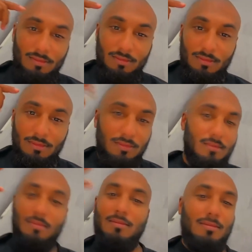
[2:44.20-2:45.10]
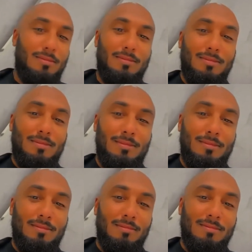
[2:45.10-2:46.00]
on peut pas te la faire. Hein.
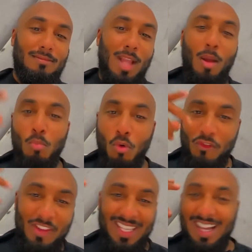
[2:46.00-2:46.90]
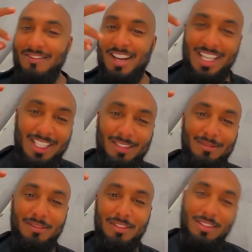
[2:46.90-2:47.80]
Mauvais travail.
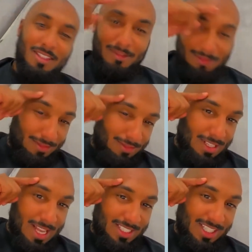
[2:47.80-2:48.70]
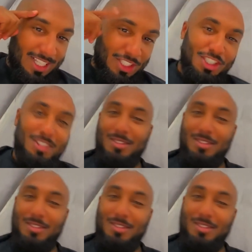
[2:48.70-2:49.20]
Un scratch.